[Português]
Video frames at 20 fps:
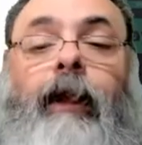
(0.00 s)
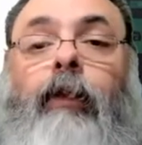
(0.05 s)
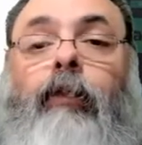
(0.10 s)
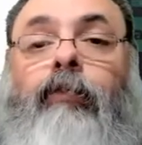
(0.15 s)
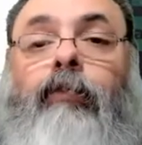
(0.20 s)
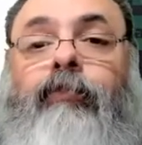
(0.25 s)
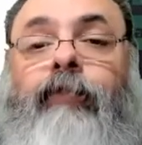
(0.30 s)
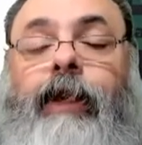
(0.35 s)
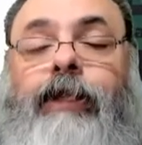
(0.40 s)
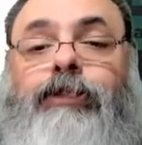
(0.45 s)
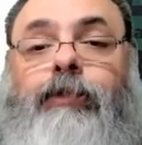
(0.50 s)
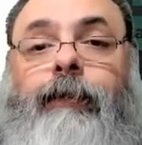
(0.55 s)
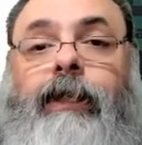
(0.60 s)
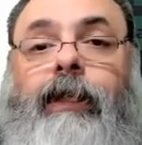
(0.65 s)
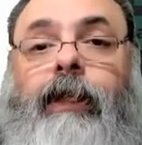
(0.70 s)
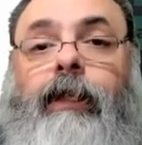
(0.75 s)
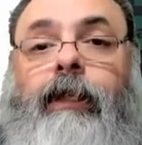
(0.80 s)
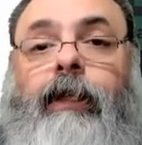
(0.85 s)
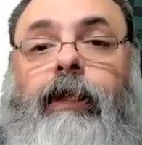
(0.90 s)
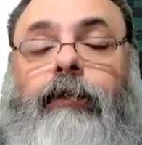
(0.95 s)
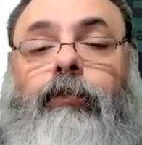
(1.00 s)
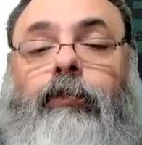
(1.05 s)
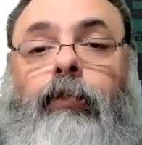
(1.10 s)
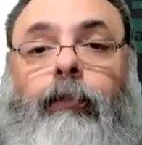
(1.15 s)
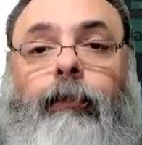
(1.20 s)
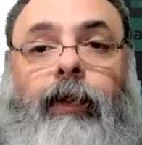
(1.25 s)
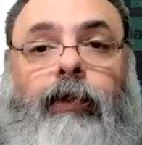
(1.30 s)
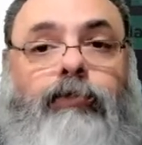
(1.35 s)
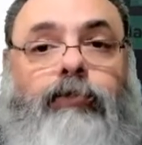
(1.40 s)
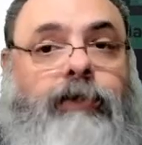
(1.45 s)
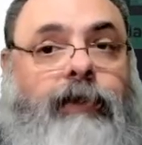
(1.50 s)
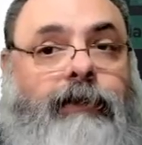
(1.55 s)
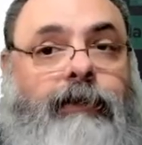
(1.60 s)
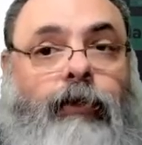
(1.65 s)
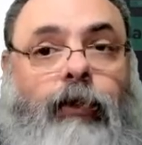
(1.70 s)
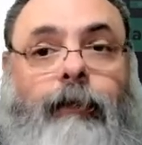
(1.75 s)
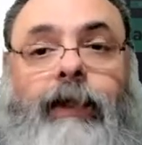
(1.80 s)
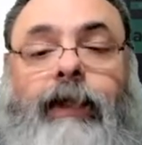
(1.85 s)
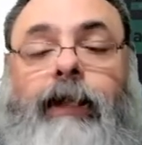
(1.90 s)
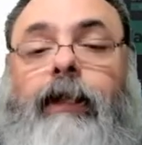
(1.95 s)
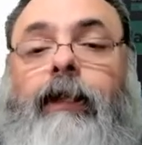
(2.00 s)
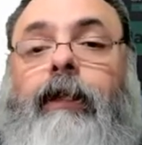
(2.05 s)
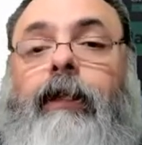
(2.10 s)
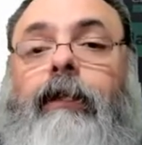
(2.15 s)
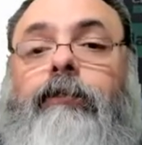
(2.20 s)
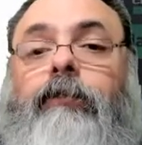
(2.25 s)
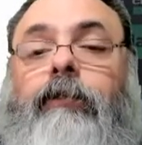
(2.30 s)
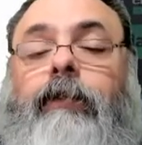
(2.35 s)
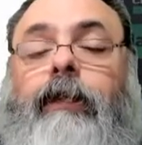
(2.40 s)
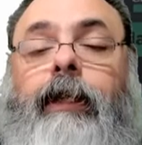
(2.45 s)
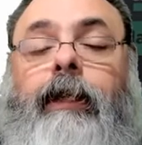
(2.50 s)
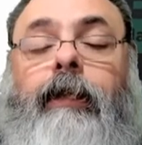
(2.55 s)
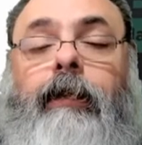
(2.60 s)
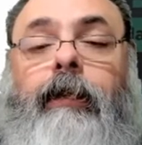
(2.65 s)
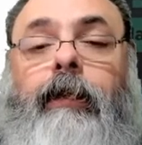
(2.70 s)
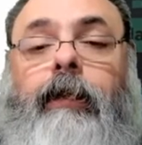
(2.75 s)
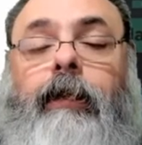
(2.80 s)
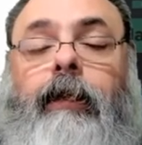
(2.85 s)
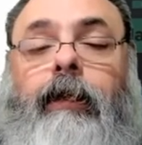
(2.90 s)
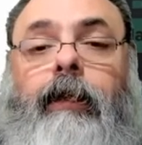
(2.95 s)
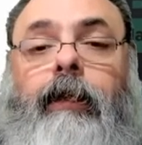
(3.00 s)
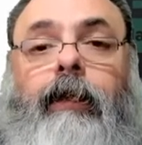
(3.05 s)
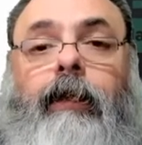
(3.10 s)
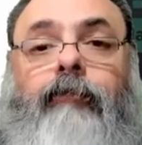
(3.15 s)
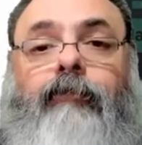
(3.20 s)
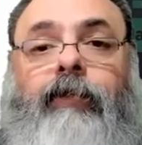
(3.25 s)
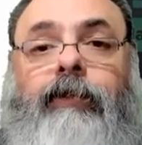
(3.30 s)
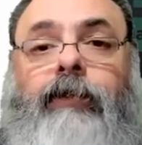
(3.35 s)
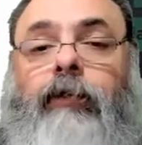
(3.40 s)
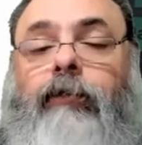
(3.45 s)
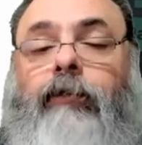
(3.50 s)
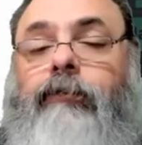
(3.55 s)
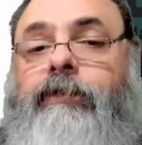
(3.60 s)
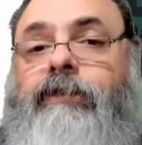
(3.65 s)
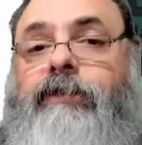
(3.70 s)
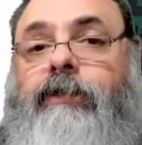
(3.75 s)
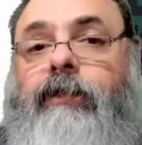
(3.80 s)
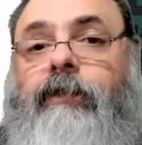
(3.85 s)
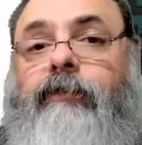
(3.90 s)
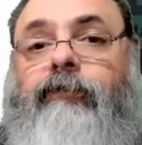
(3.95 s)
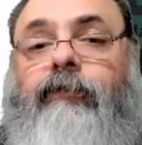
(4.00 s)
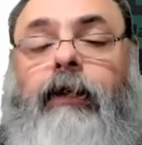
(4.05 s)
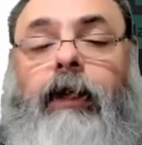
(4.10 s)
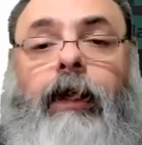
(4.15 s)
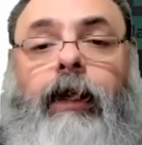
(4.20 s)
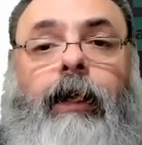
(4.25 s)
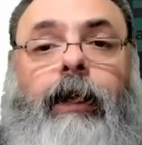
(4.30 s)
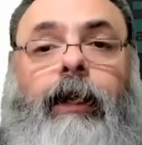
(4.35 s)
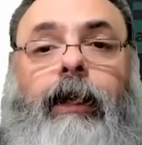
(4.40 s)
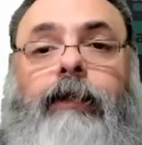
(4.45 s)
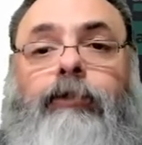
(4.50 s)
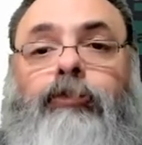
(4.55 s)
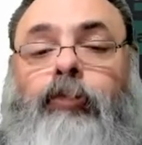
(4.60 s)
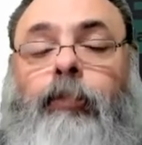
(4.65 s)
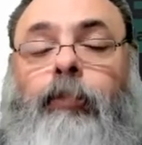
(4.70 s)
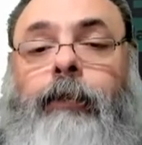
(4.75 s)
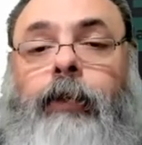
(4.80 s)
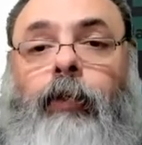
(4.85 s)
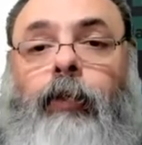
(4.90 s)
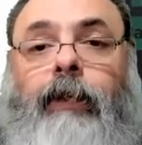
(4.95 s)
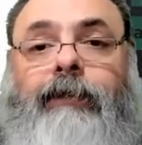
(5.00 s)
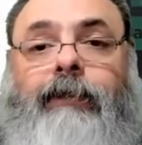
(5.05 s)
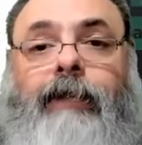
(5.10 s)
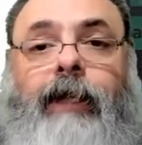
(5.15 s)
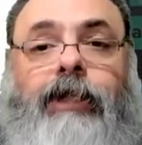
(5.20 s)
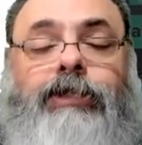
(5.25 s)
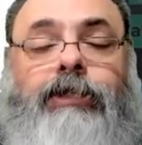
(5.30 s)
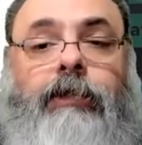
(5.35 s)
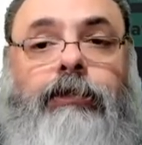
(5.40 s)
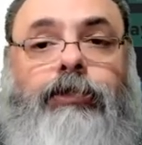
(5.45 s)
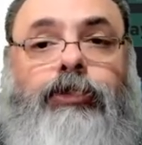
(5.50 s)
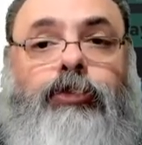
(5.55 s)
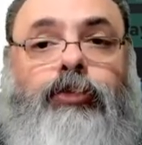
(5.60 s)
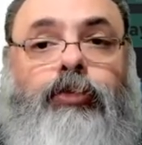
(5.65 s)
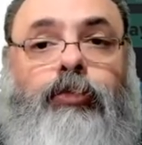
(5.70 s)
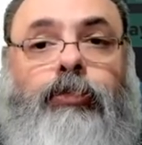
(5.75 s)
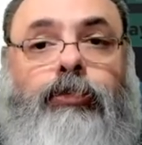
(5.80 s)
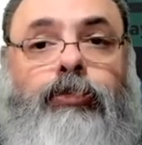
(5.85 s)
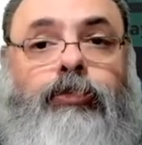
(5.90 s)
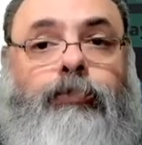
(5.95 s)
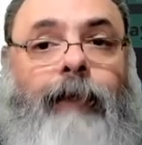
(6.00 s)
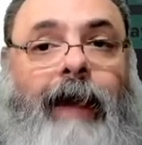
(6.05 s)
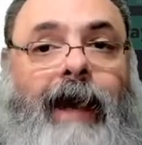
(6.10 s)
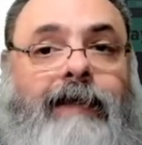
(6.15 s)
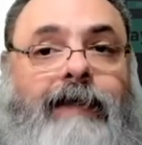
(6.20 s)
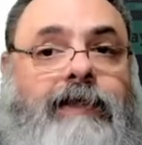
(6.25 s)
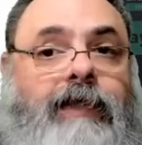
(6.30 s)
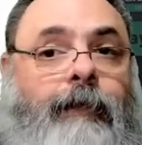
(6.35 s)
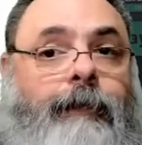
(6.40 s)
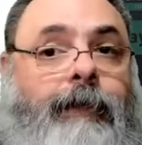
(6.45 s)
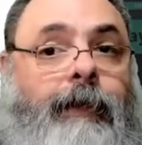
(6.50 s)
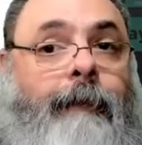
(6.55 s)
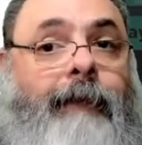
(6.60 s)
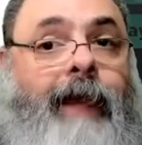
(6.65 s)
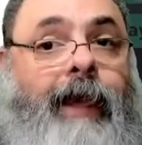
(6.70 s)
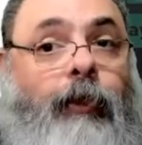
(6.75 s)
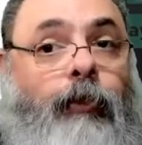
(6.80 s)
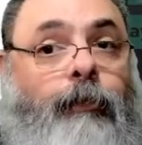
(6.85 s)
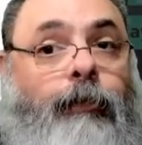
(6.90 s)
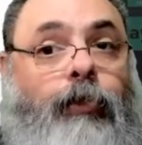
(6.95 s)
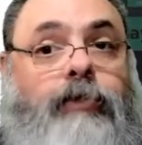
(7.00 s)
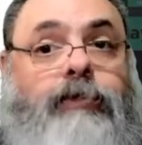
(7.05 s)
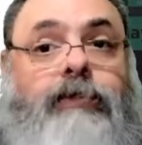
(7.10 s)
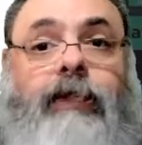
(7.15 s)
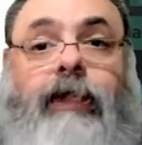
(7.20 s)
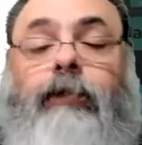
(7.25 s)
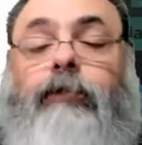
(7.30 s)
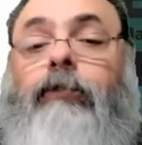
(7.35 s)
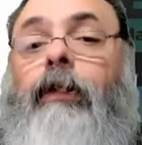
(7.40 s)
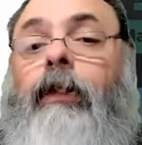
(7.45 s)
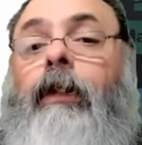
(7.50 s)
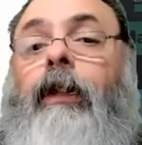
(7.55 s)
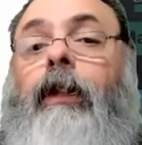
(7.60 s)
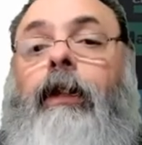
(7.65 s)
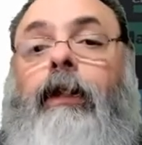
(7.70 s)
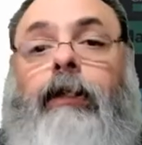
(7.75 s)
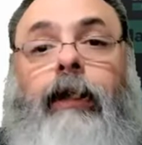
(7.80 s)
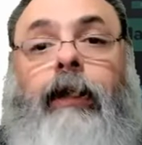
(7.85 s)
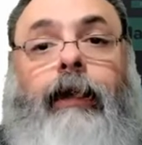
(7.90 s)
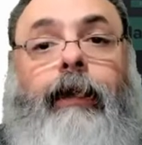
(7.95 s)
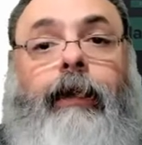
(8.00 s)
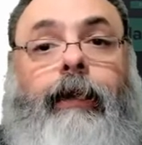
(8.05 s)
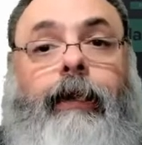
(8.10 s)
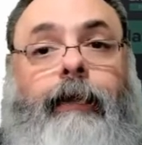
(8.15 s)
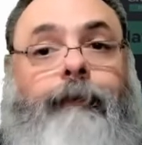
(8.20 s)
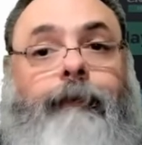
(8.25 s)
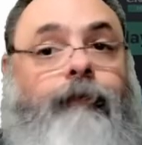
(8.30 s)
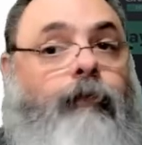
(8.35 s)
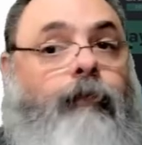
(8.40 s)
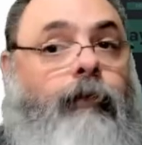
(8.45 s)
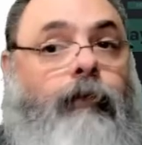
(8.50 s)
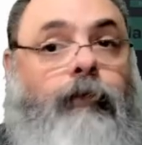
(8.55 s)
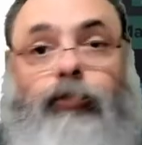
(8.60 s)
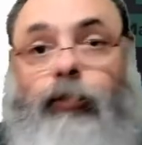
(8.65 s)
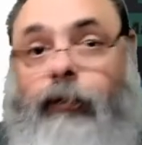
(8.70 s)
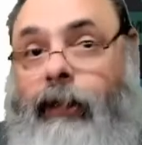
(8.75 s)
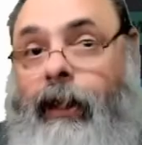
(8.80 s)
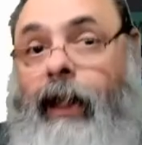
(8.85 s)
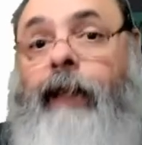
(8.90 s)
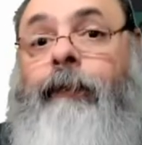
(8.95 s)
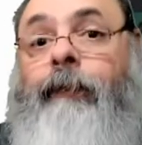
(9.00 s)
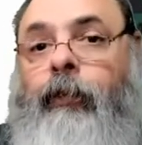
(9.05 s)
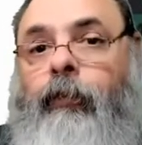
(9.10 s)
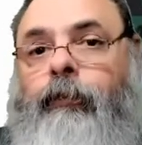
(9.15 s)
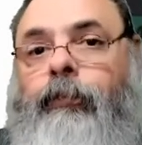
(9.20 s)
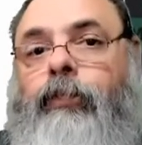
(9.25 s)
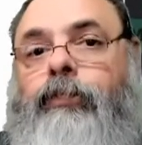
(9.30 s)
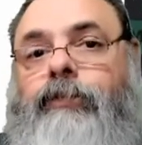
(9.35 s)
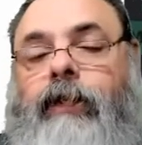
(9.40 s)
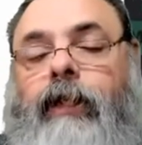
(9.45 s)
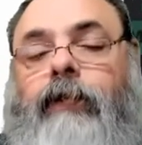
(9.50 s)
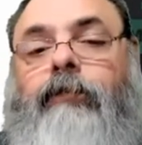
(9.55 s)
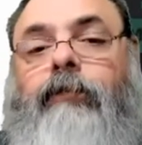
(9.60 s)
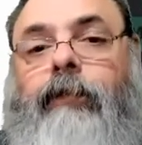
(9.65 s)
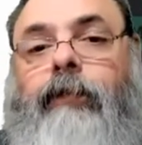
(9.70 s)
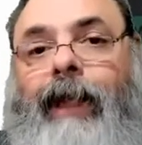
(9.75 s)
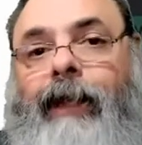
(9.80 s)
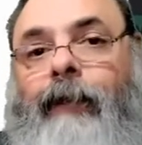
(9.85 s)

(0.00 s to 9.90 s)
O Fed americano, o Banco Central americano, né, é, é Federal Reserve, ele subiu a taxa de juros básica para meio por cento, é, é, em meio por cento, né?